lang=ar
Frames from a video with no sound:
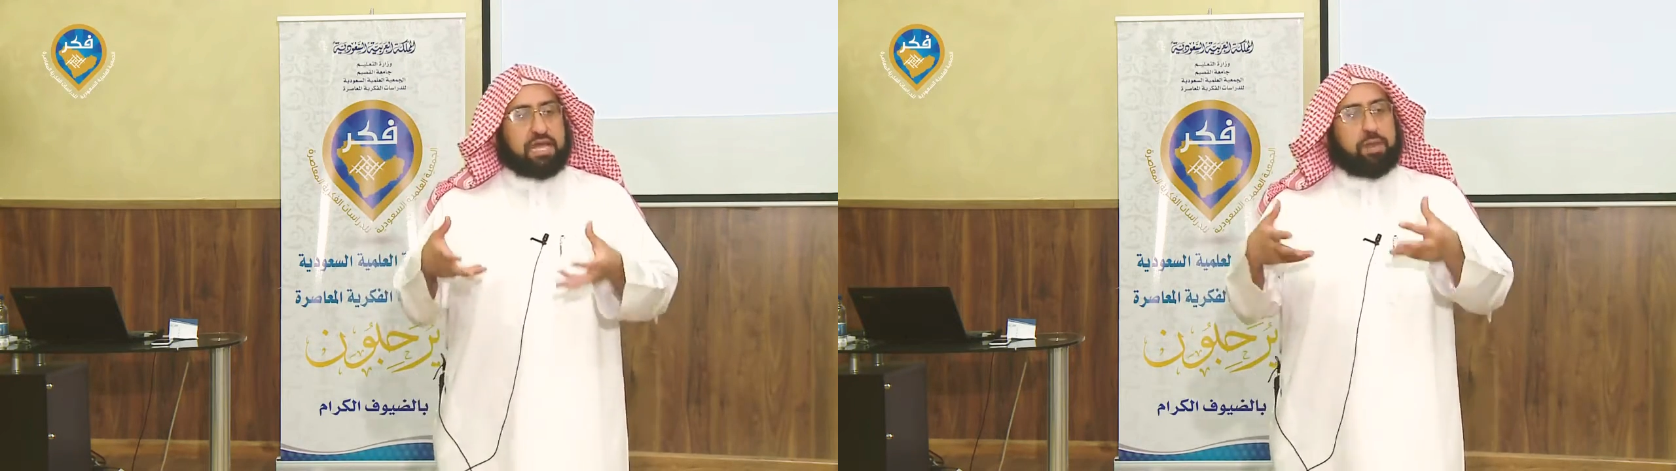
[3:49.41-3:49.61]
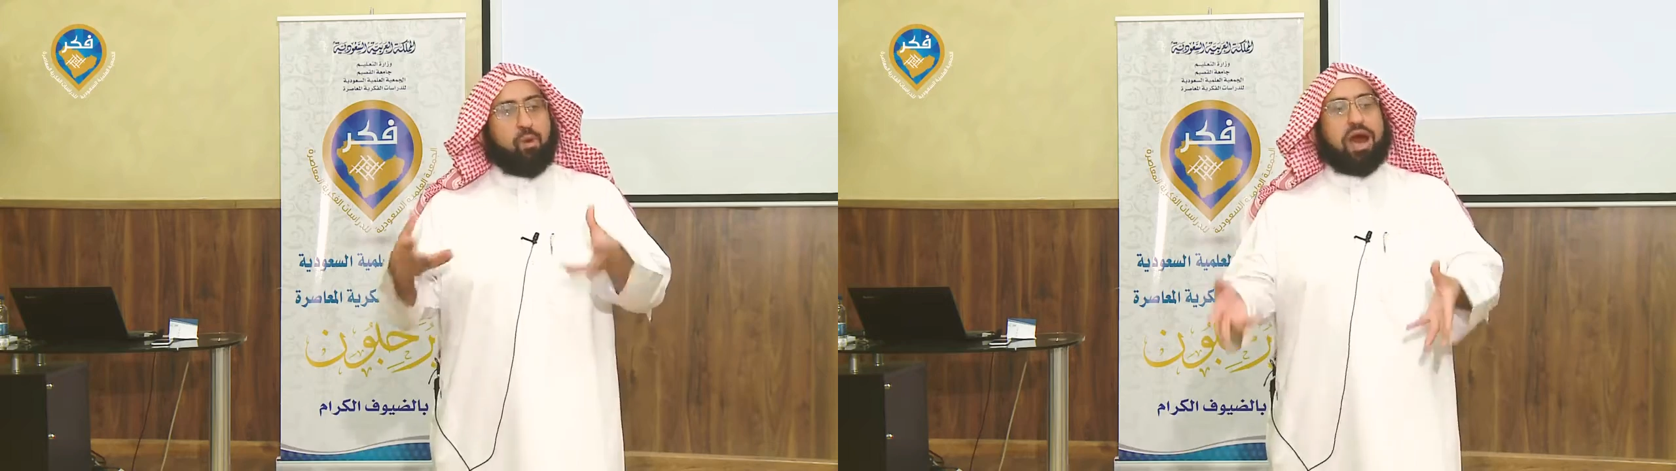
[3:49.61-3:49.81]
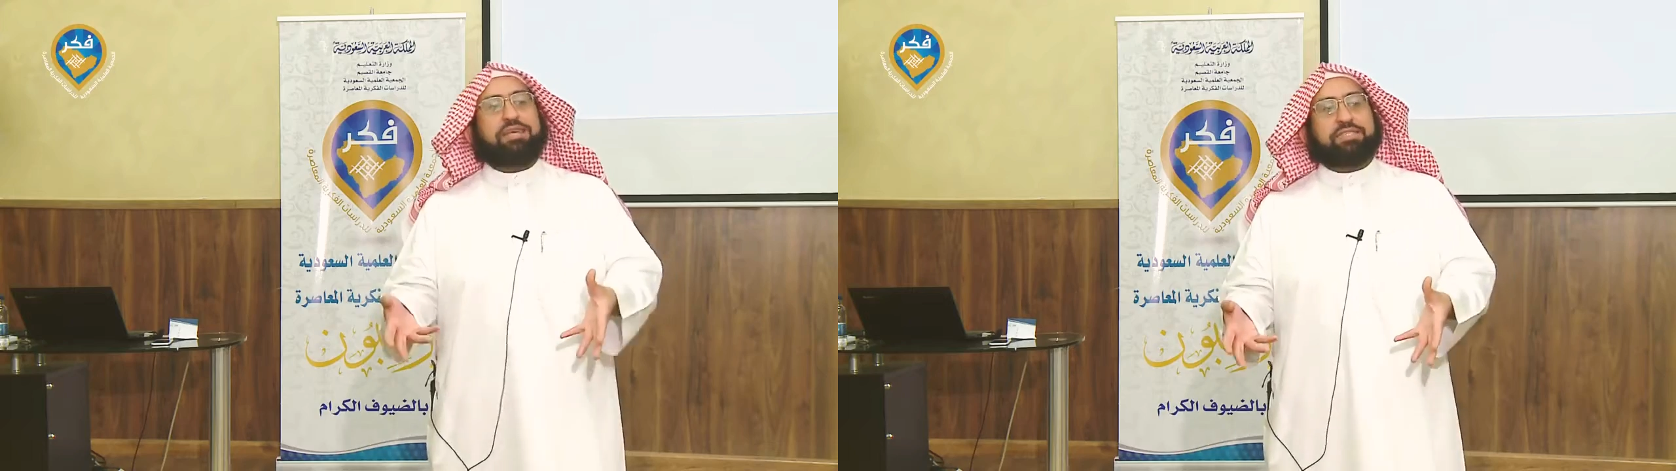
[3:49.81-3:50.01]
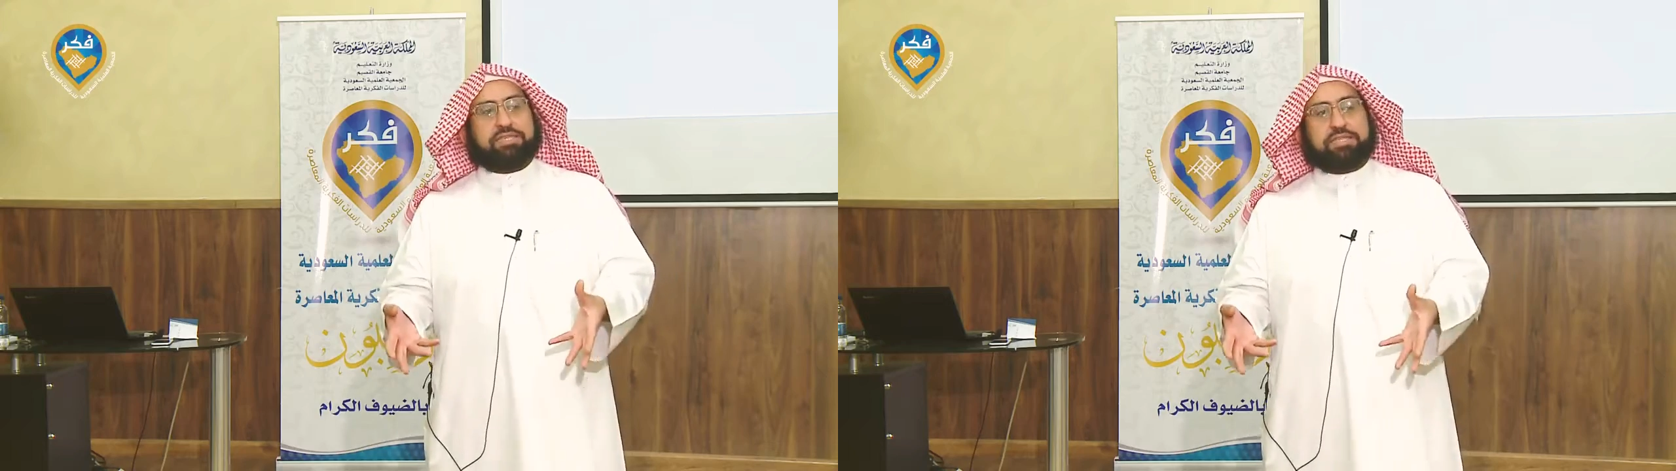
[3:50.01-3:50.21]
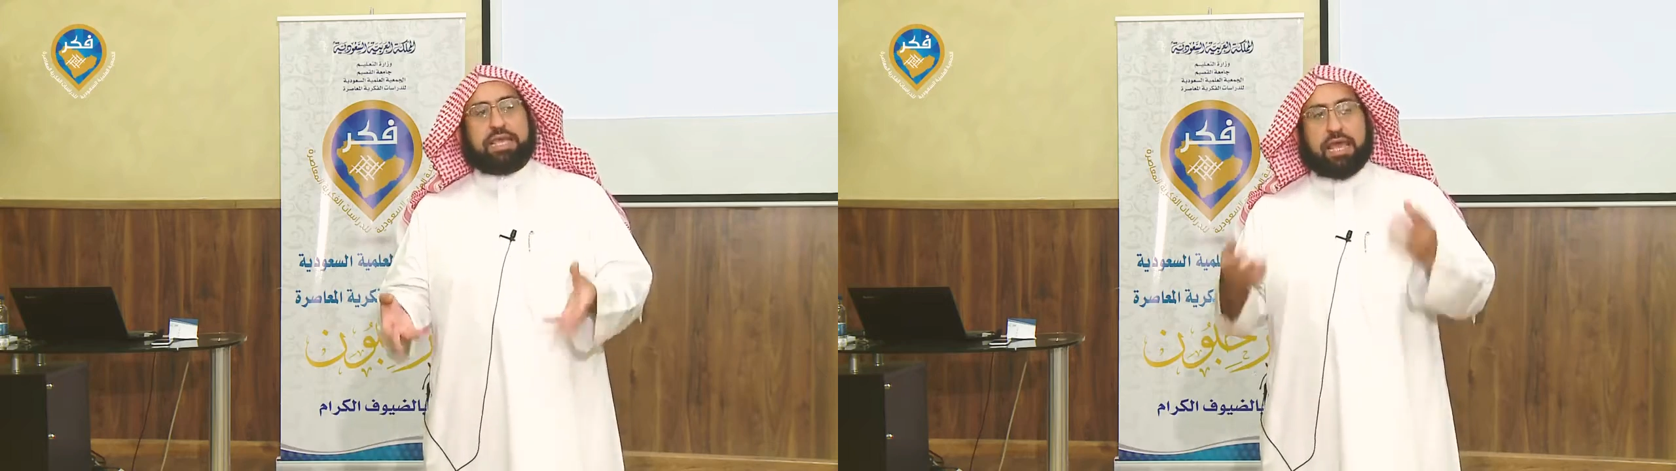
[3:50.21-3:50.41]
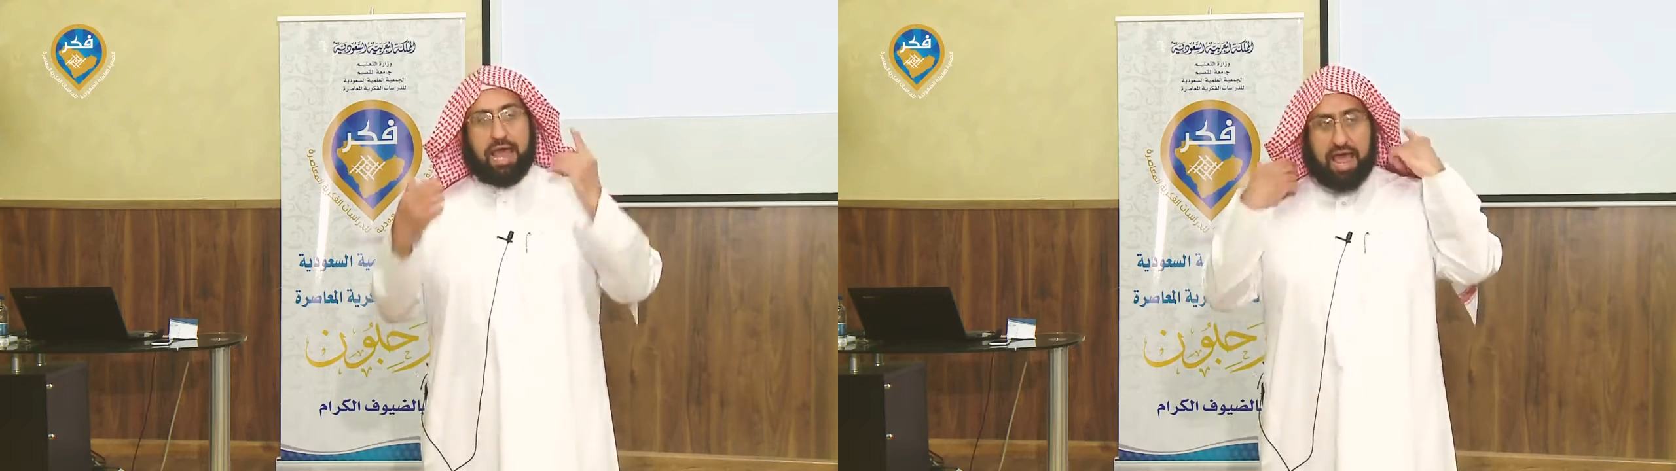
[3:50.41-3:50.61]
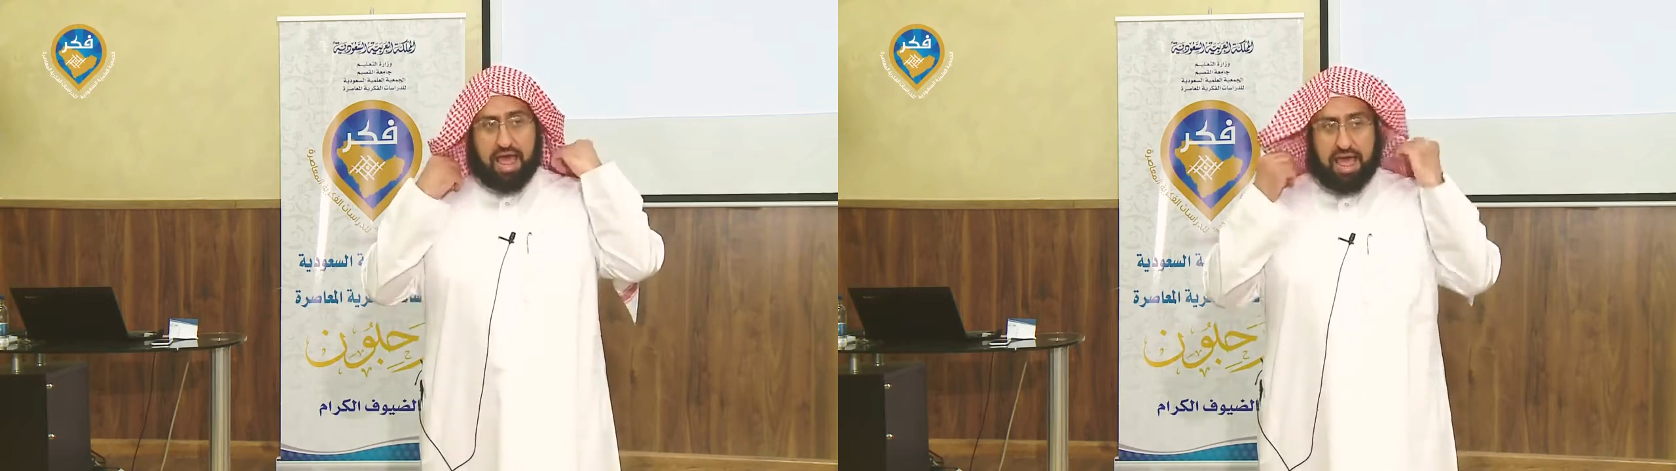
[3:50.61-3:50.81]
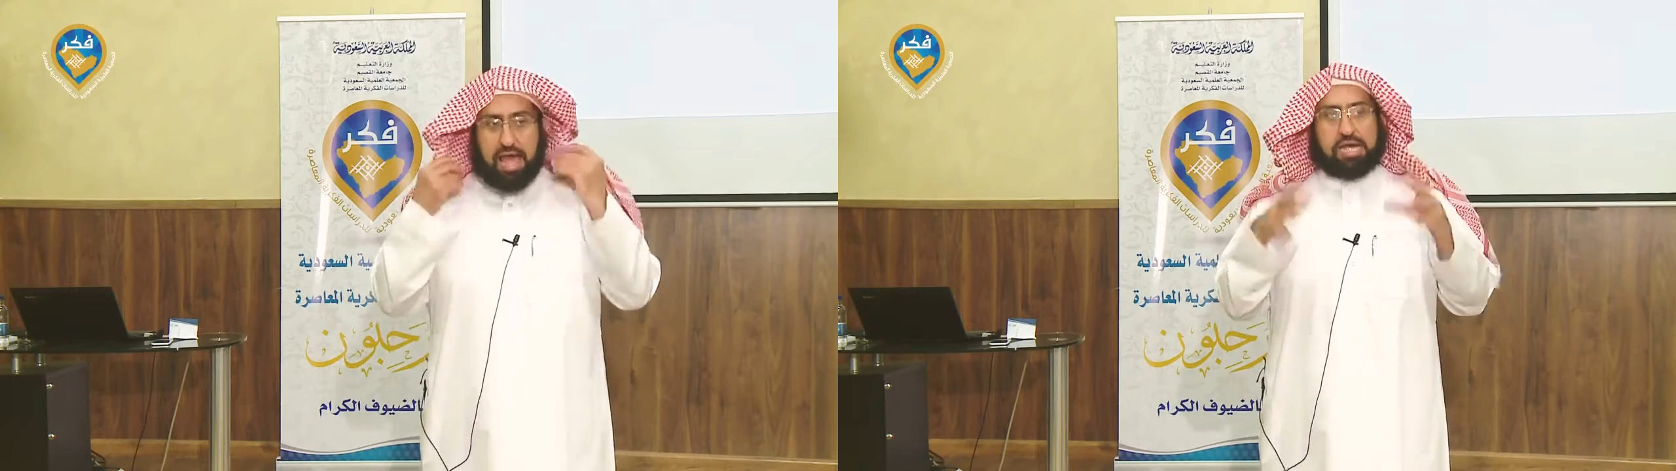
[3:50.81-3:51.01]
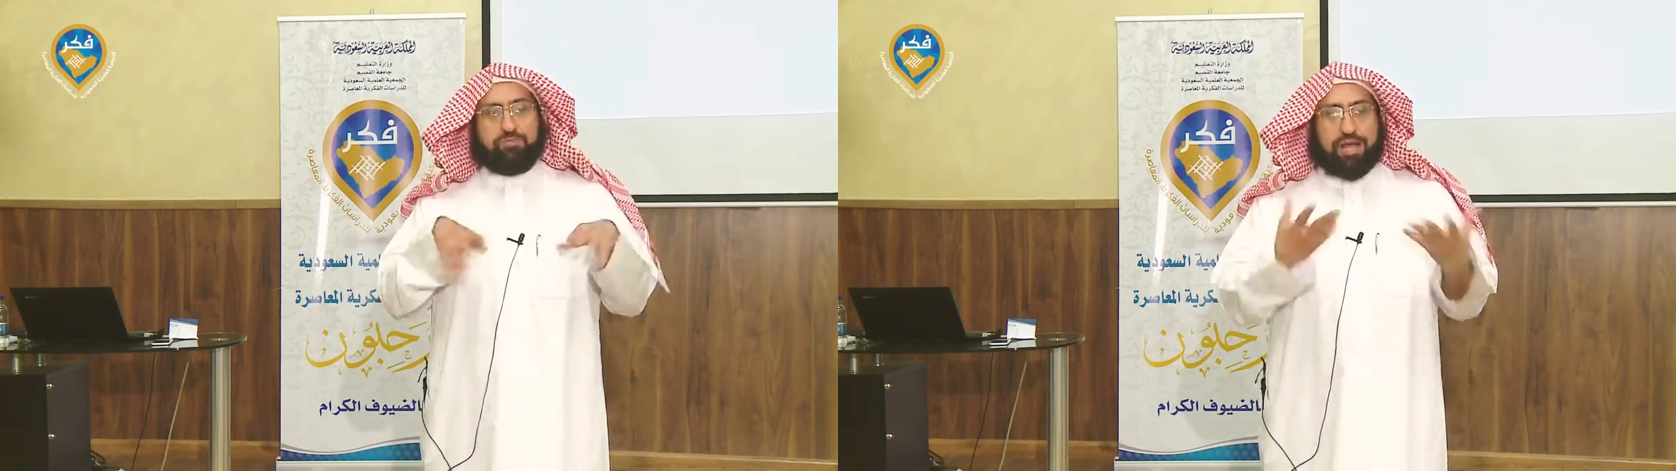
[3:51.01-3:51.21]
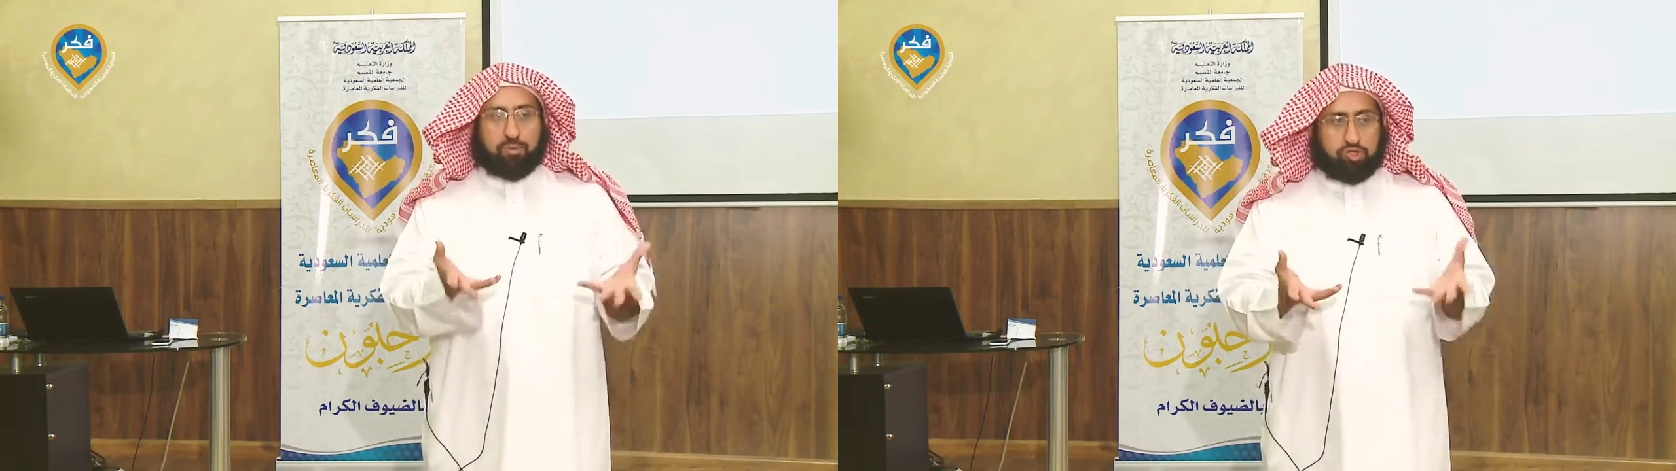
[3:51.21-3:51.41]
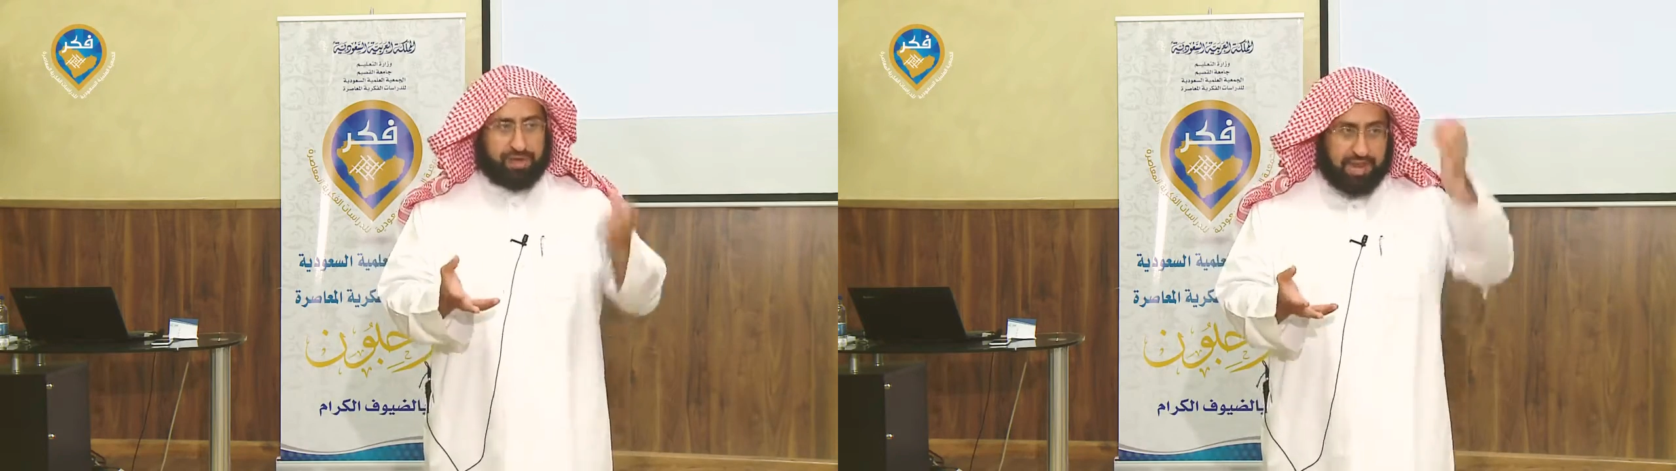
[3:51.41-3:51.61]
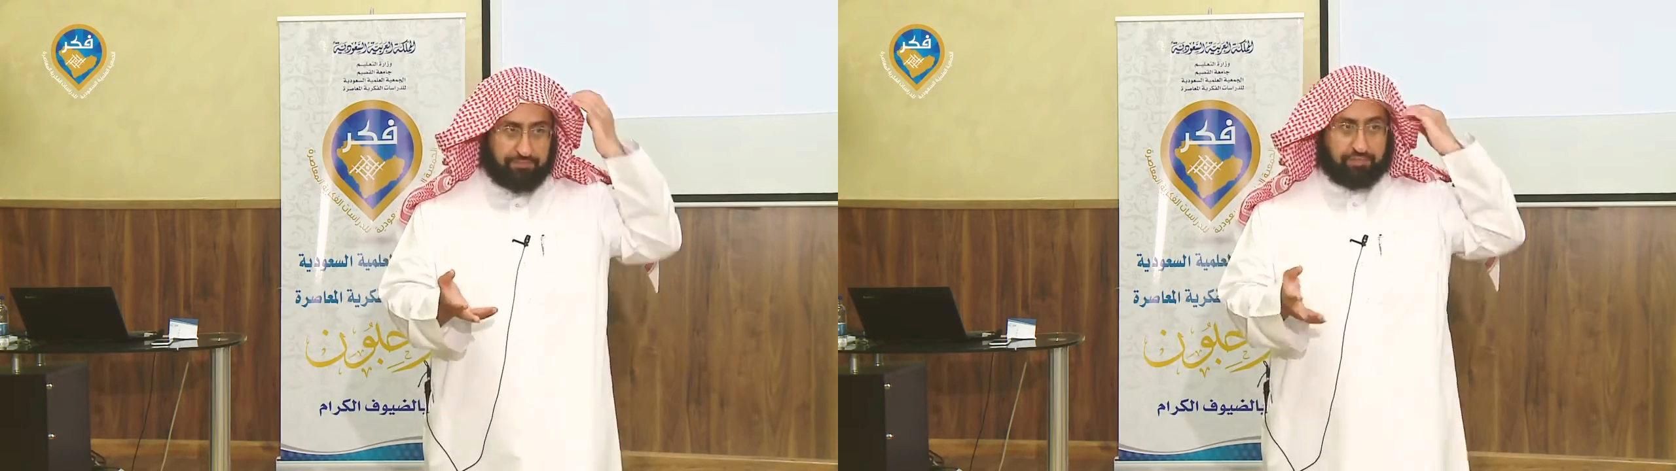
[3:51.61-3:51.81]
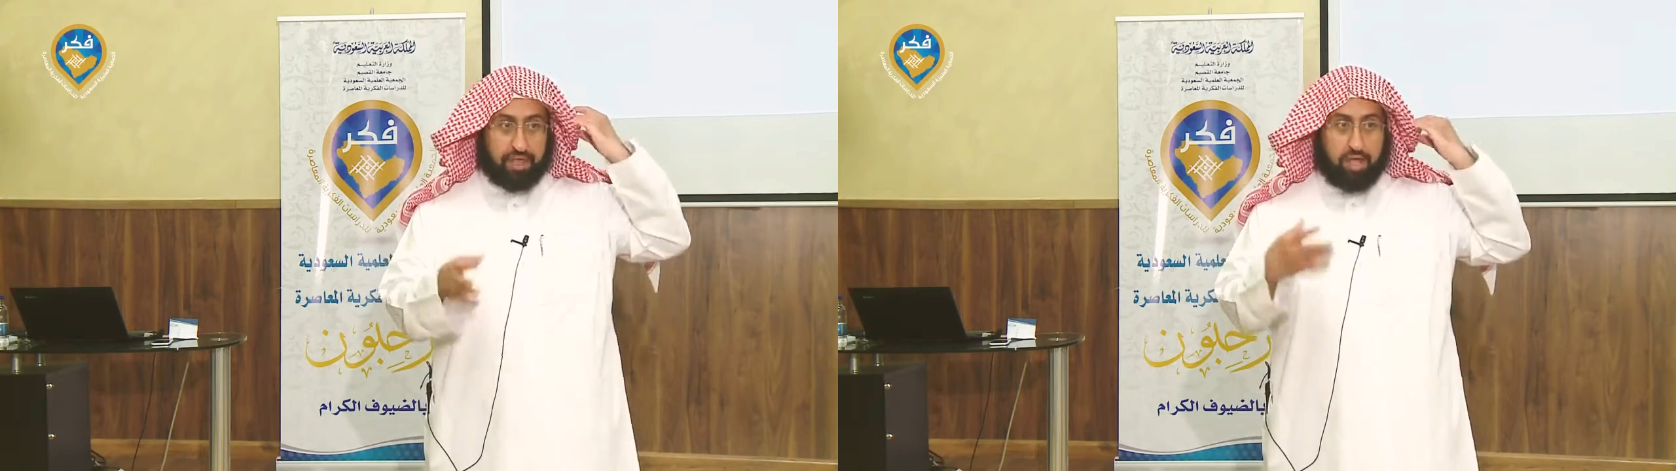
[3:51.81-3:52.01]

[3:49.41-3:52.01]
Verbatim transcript: المعاصر السيء لها أصبحت مجملة